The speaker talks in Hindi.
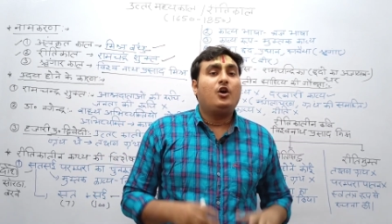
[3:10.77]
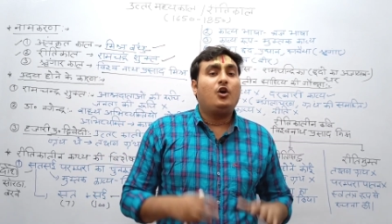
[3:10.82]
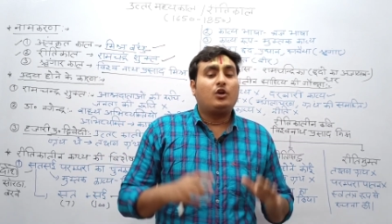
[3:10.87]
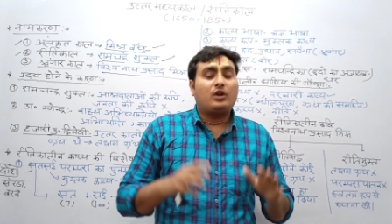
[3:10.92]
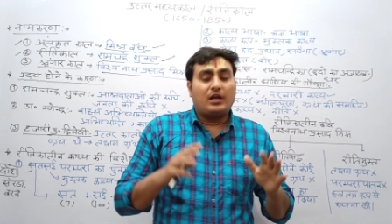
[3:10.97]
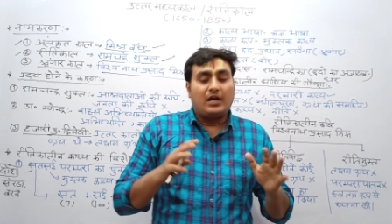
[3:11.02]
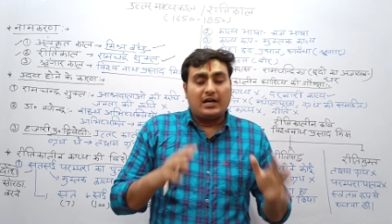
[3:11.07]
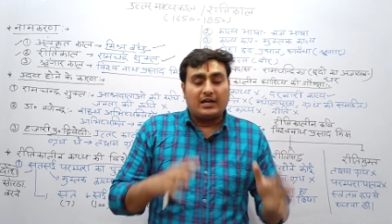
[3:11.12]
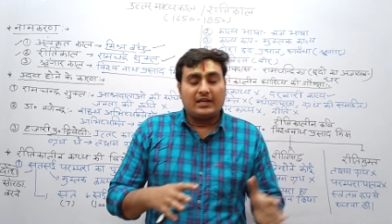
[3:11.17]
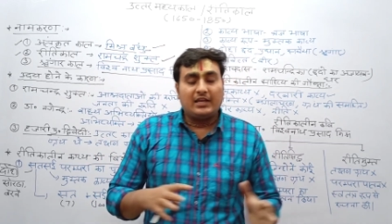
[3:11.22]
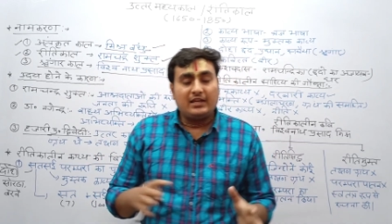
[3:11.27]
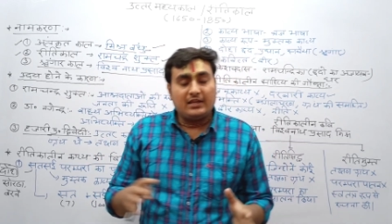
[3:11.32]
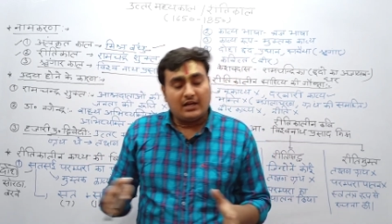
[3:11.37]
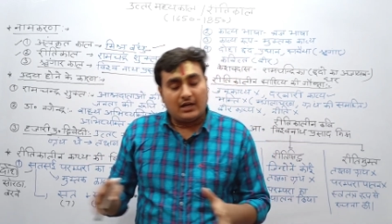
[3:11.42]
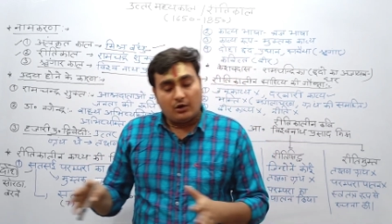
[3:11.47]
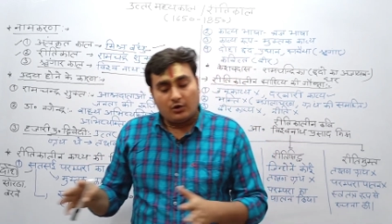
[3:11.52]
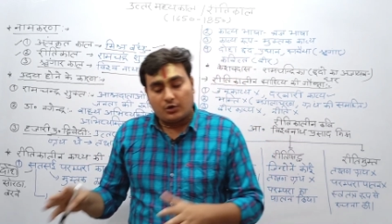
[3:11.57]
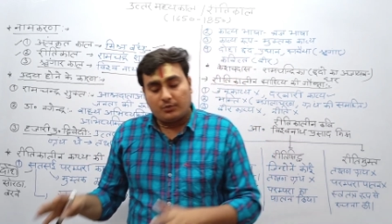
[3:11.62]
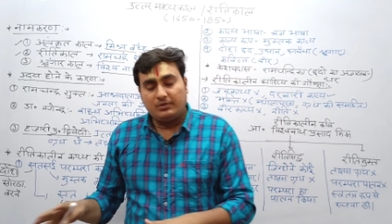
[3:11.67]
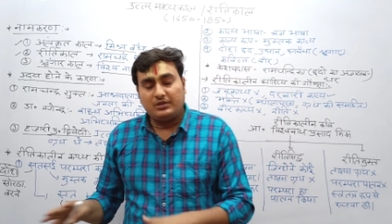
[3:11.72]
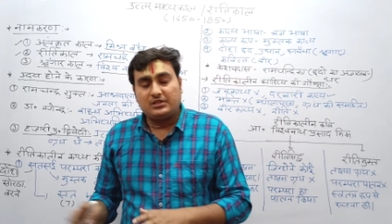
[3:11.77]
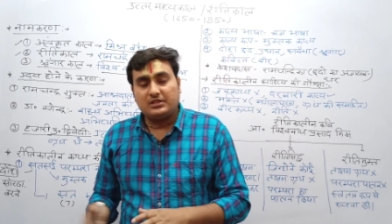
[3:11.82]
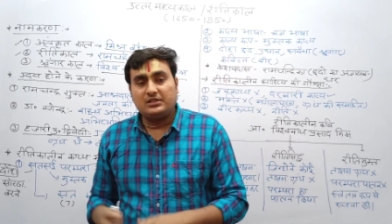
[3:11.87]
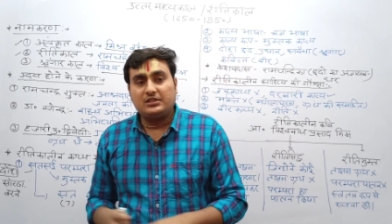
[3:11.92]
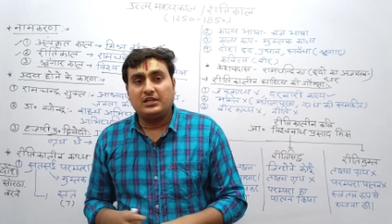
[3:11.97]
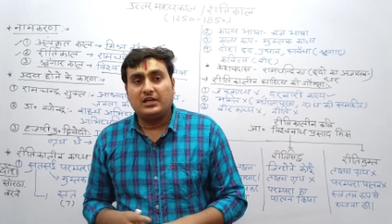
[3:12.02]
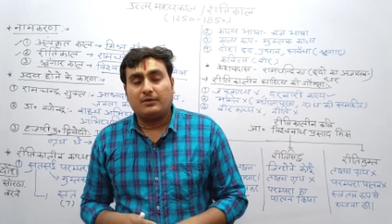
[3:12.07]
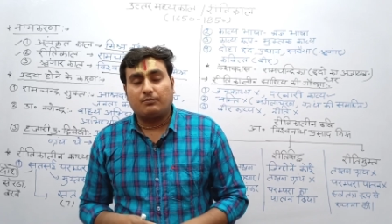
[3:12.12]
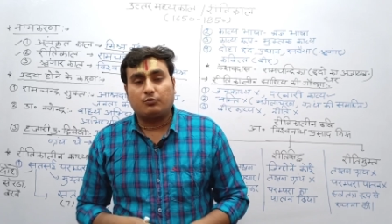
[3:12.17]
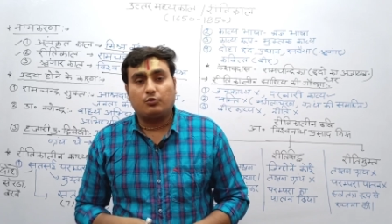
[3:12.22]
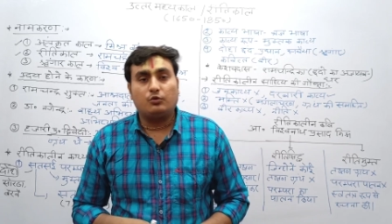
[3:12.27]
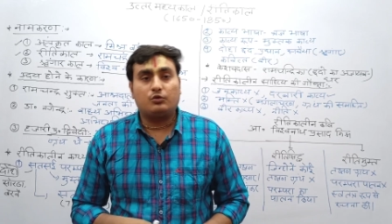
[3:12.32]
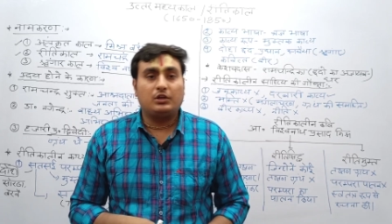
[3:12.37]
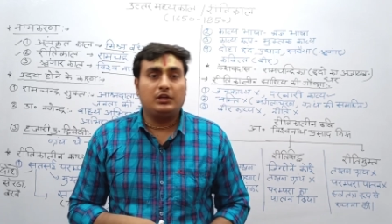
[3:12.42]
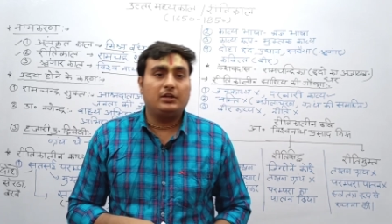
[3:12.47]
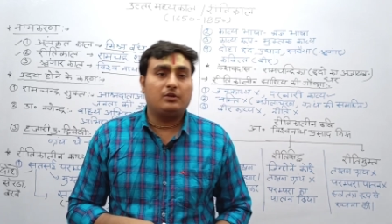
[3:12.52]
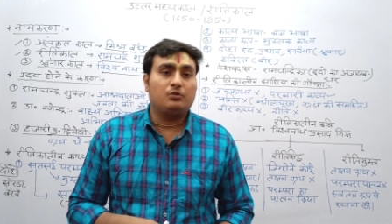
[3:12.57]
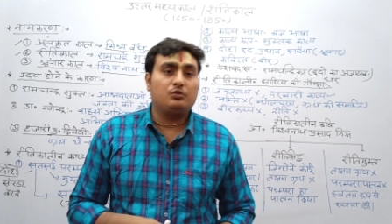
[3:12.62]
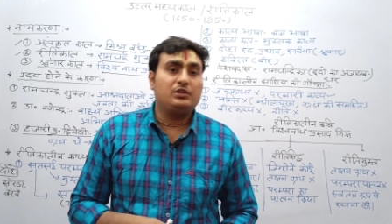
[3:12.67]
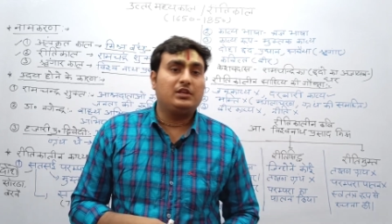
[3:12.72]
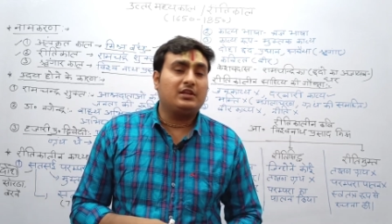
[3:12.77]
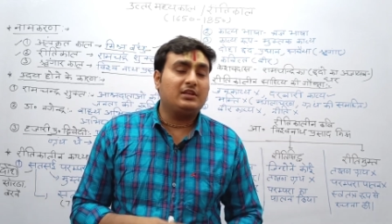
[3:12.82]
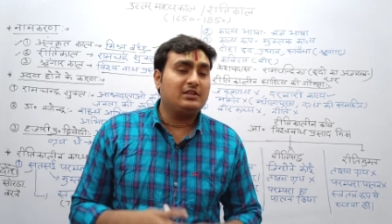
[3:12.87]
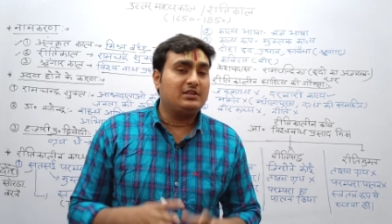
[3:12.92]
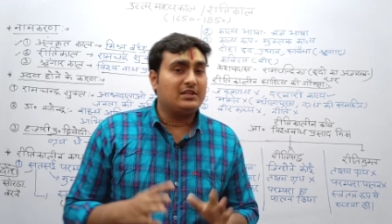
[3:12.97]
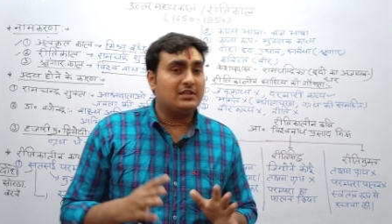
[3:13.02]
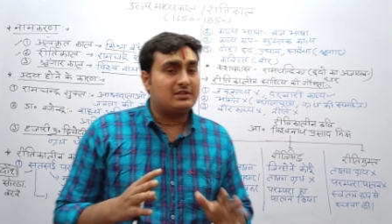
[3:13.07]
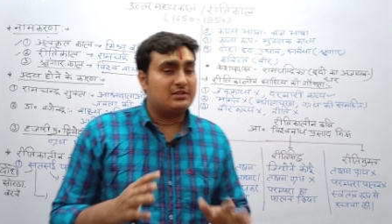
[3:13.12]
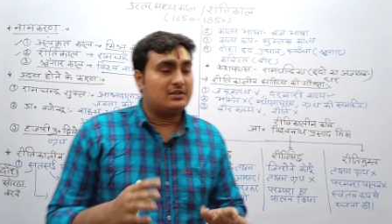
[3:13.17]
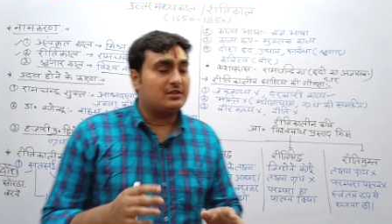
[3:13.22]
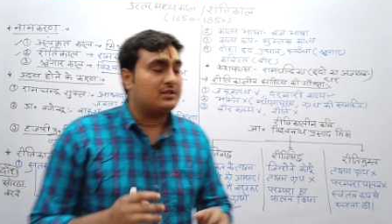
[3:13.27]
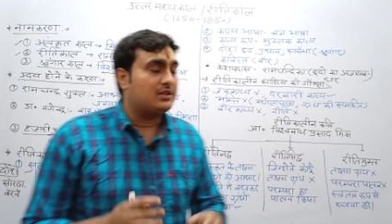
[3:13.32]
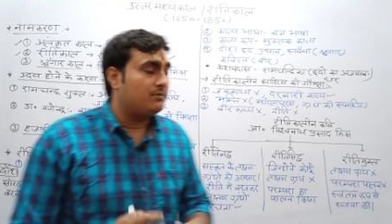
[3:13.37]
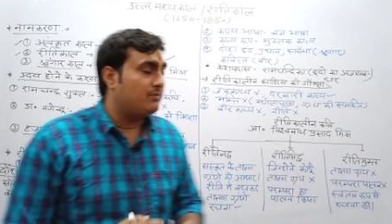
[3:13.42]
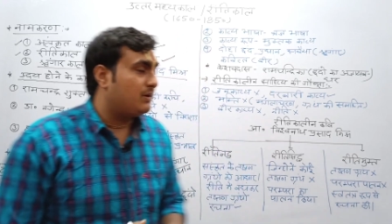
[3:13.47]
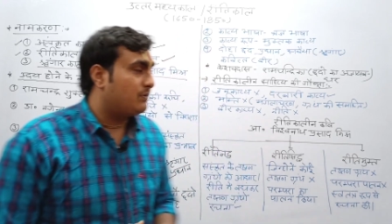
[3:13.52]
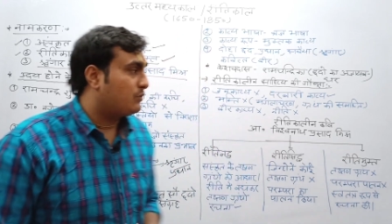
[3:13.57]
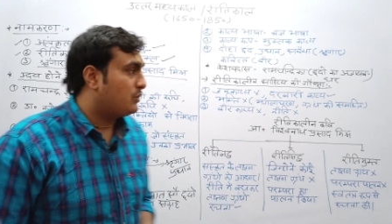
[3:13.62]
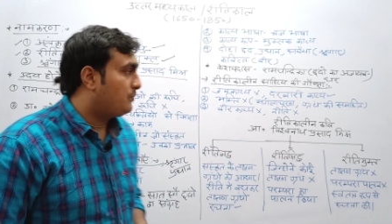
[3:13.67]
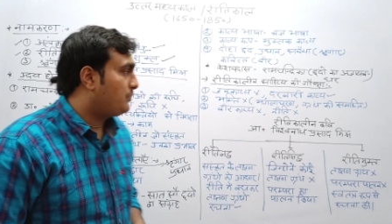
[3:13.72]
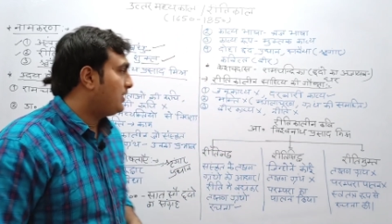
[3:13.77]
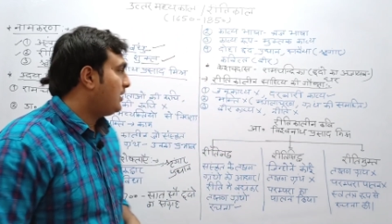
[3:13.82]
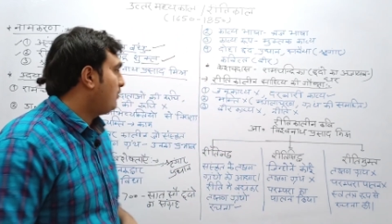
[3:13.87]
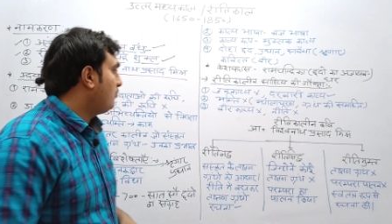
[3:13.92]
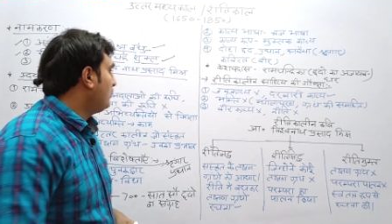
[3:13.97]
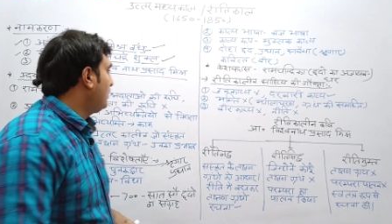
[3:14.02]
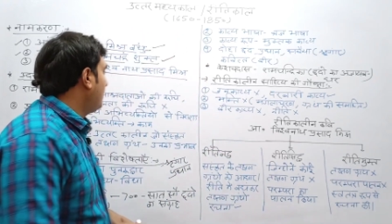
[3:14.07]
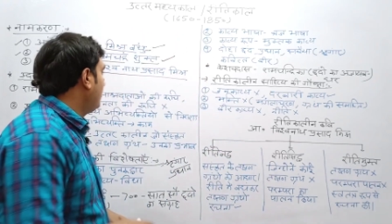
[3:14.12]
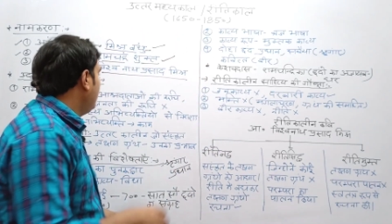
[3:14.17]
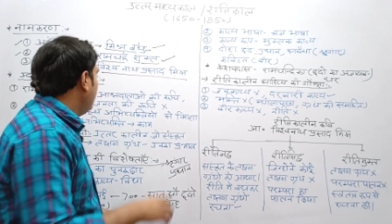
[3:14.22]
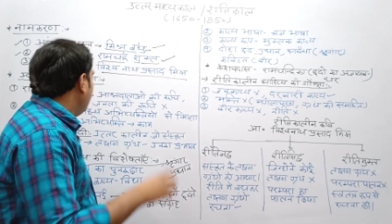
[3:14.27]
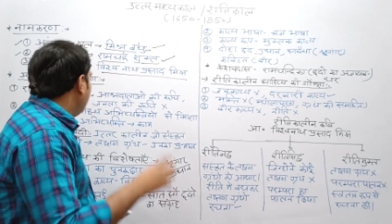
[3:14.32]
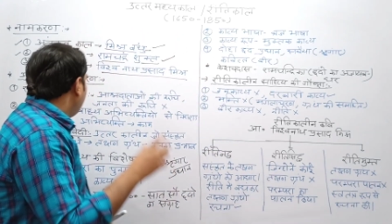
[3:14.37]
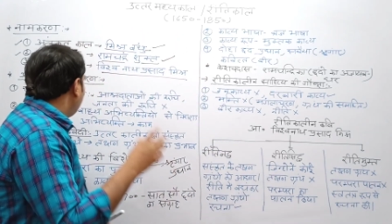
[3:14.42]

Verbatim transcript: और आगे और भी चीज़ें आपको क्लियर हो जाएंगी जैसे जैसे मैं आपको पढ़ाऊंगा